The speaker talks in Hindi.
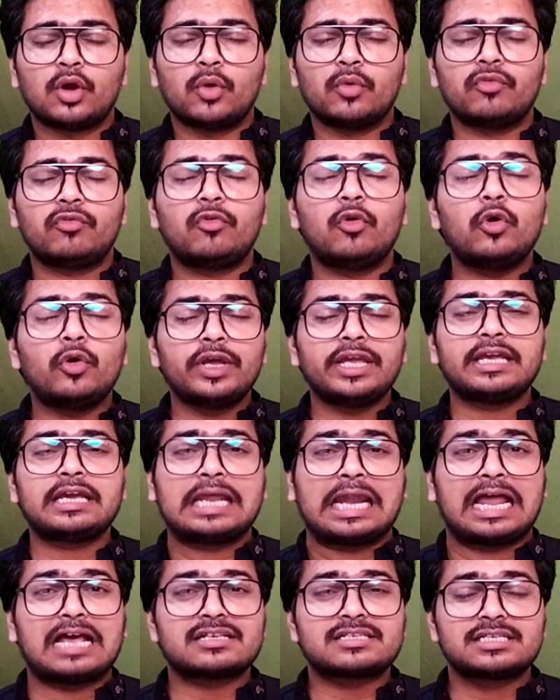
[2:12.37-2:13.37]
वो एक
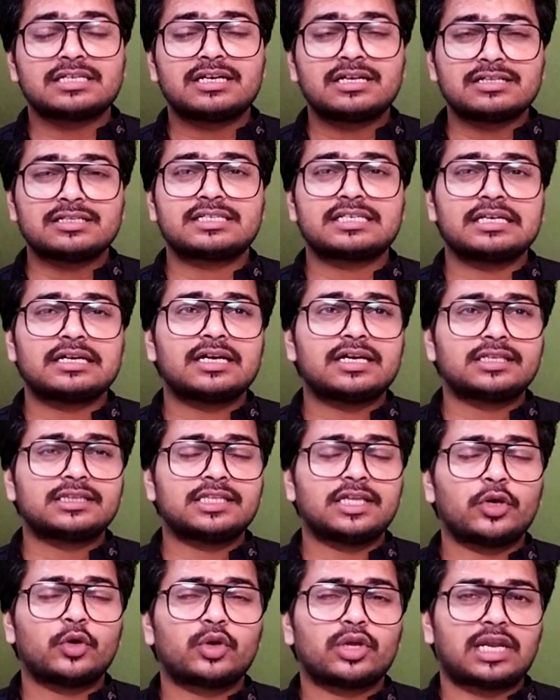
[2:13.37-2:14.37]
क्लासिकल सिंगर
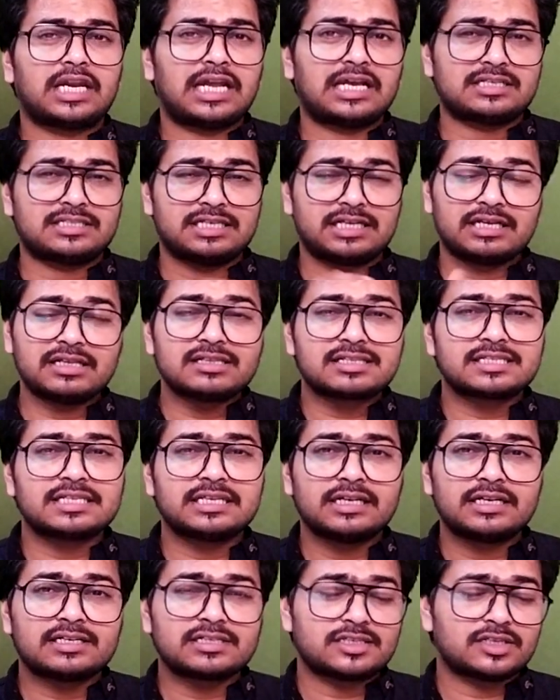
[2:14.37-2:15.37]
थे और क्लासिकल
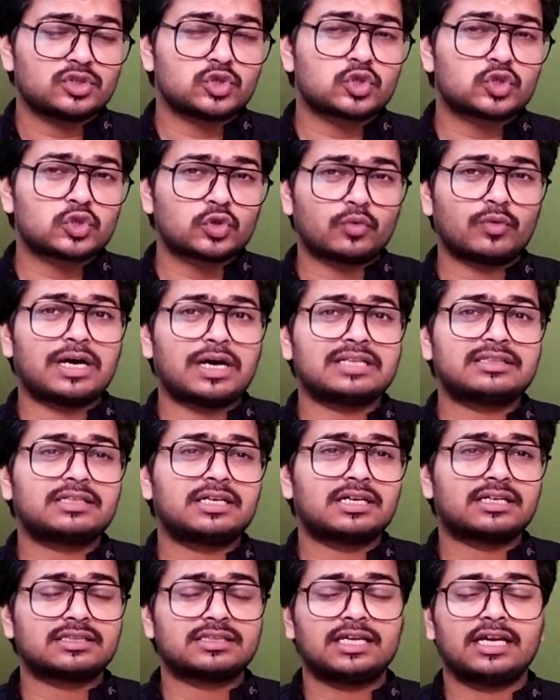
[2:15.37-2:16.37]
सिंगर से जो शुरुआत
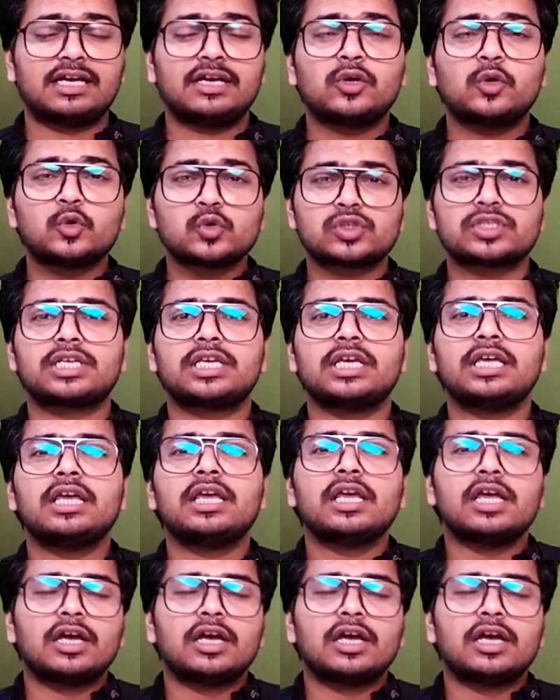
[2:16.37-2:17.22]
करता है उसकी